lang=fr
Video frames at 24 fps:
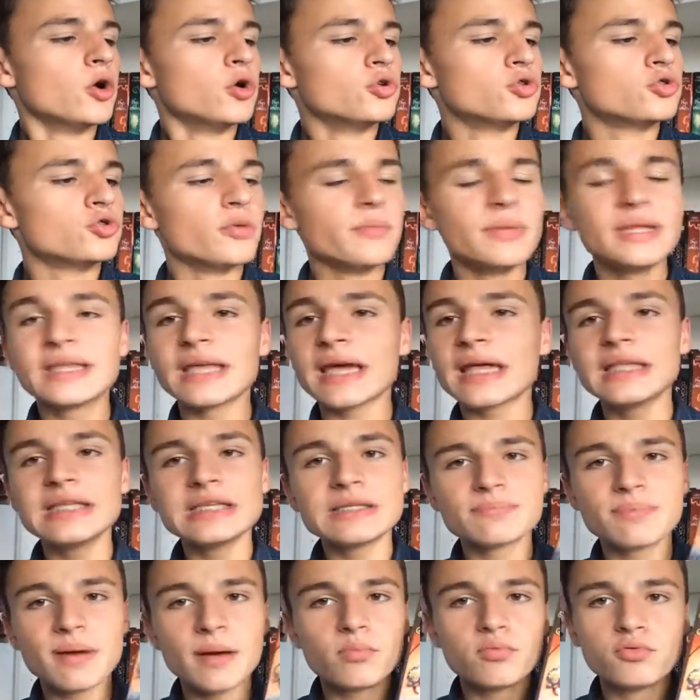Je
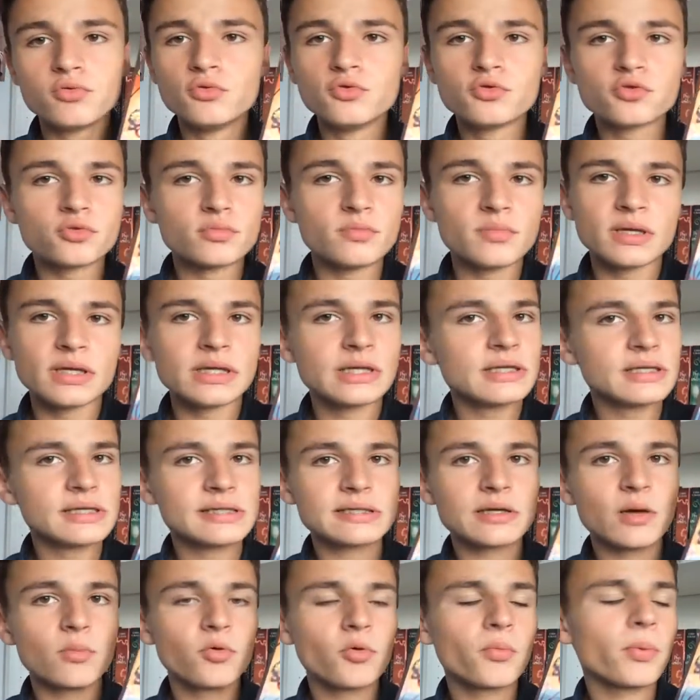m'éternise pas plus, mais
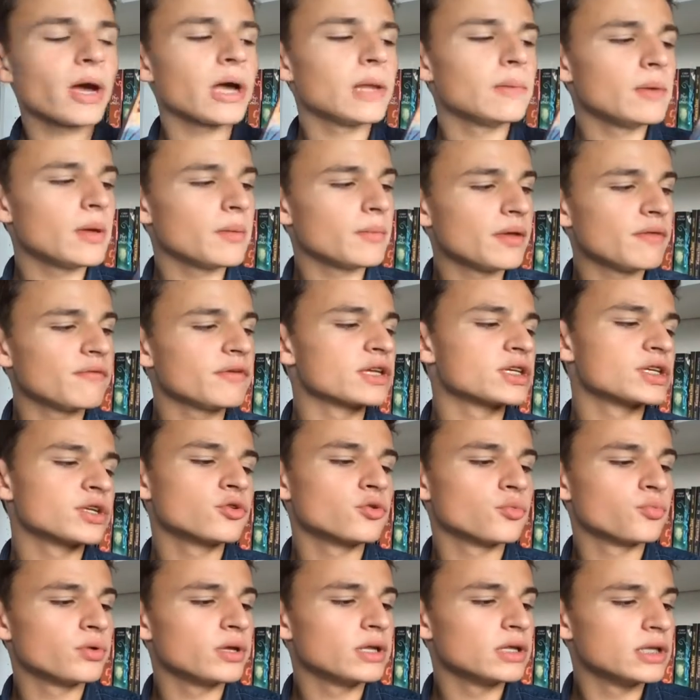c'est à peu près le même avis que j'ai
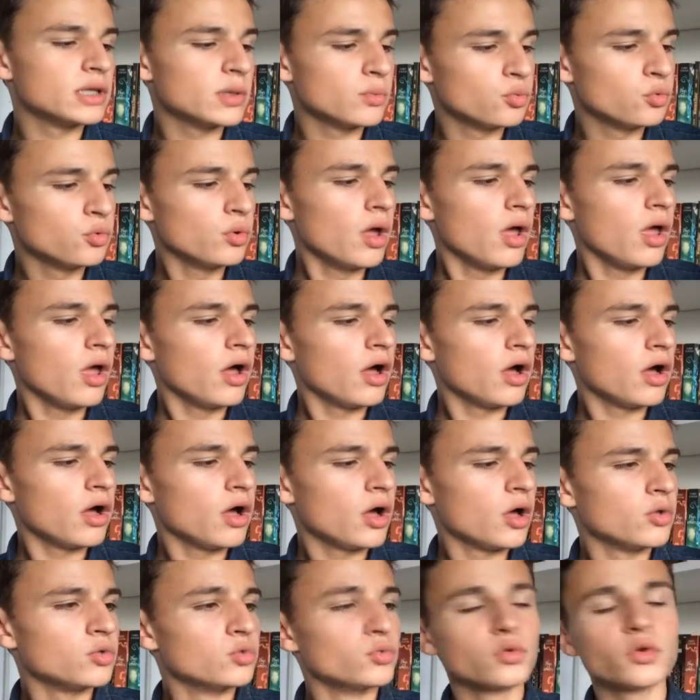depuis le début.
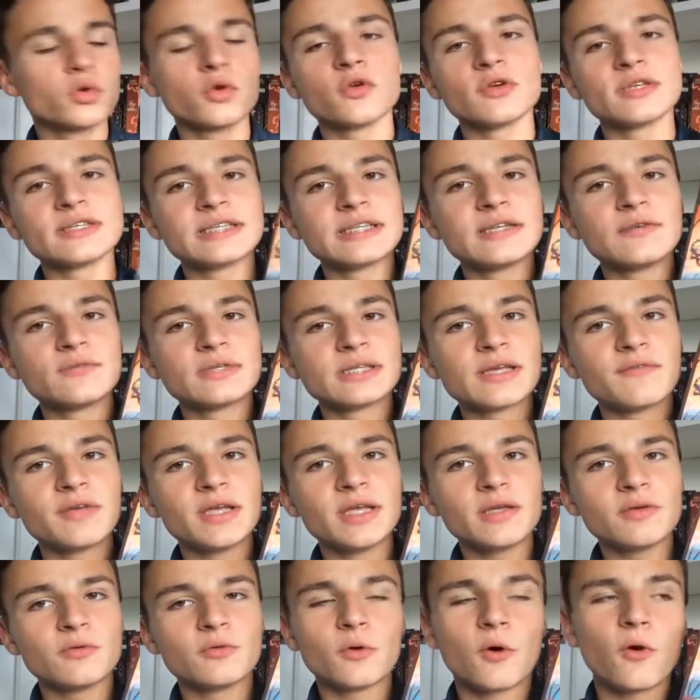Euh, donc euh, si vous
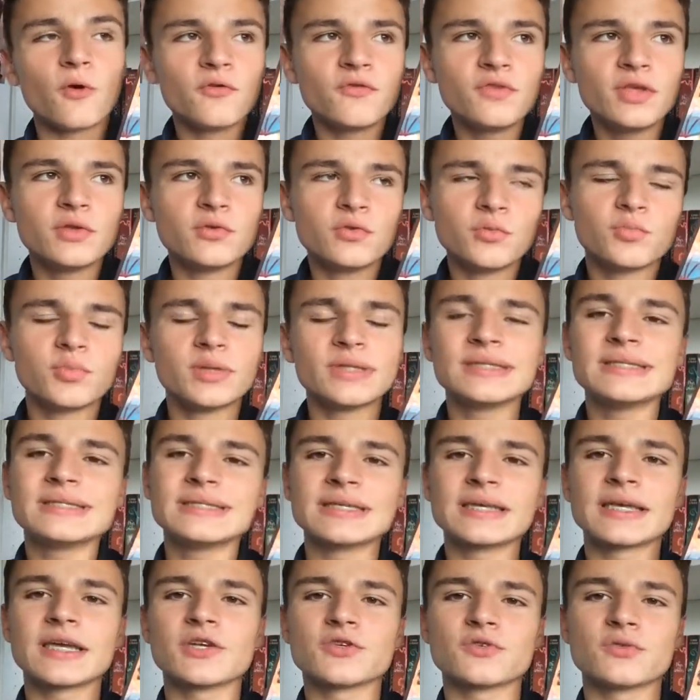avez envie d'une petite
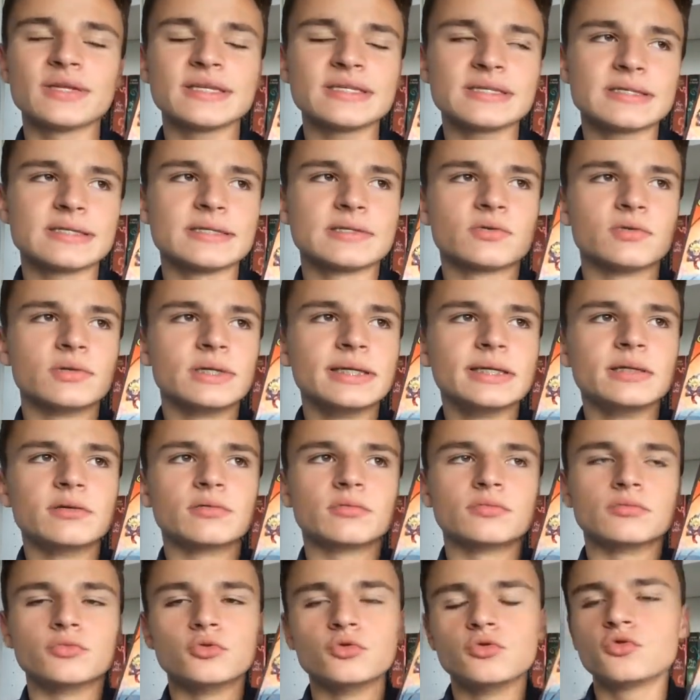saga jeunesse qui se lit
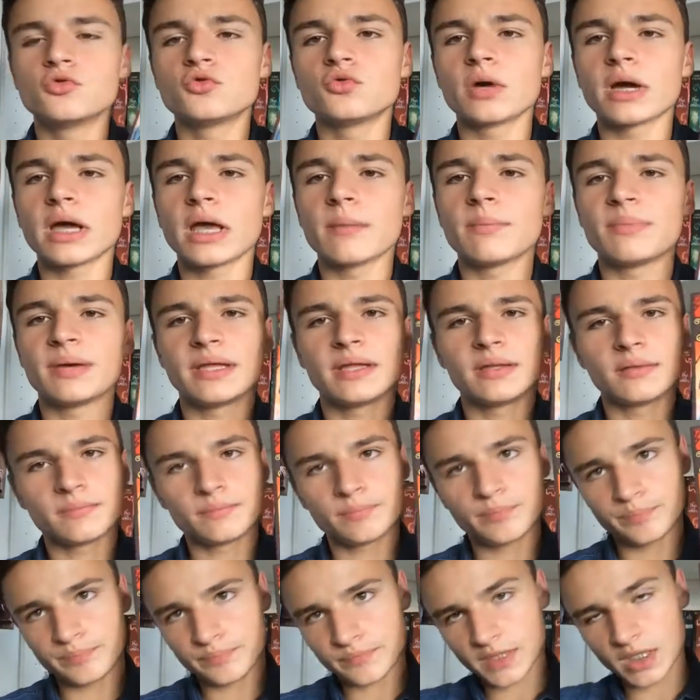en une soirée à peine,
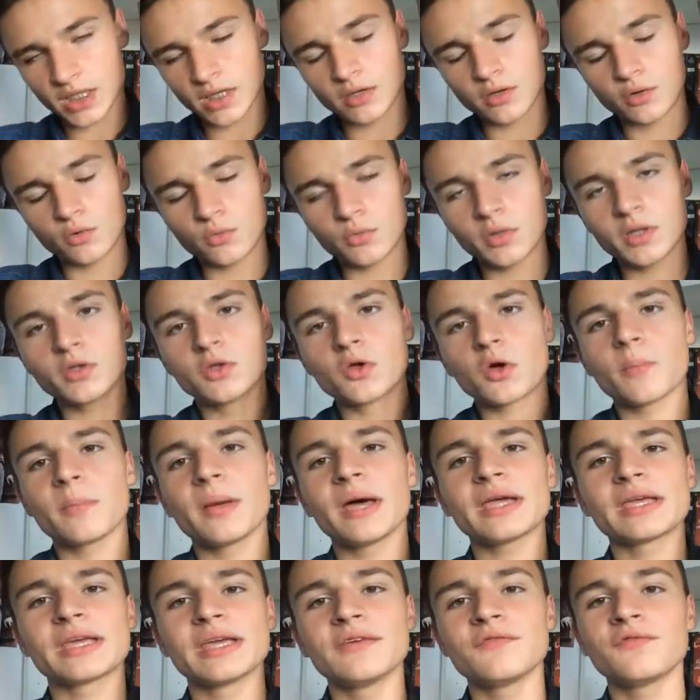Wonder
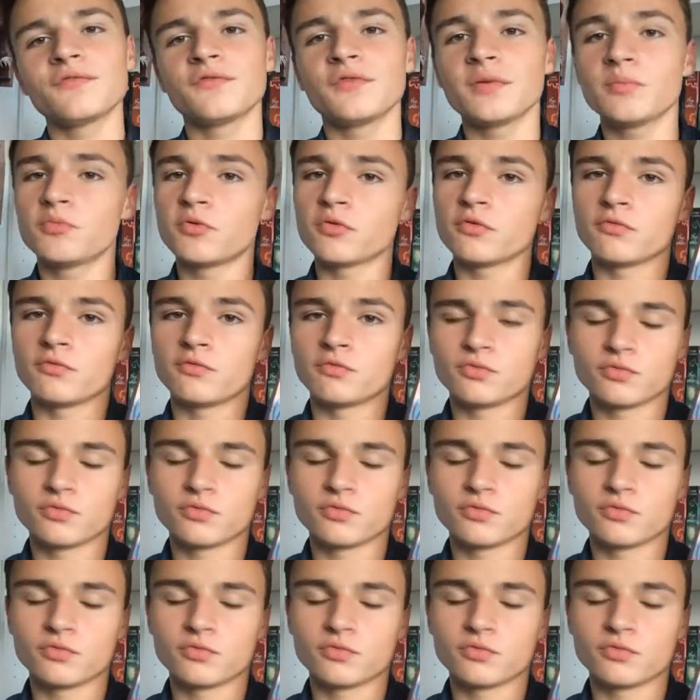Park est fait pour vous.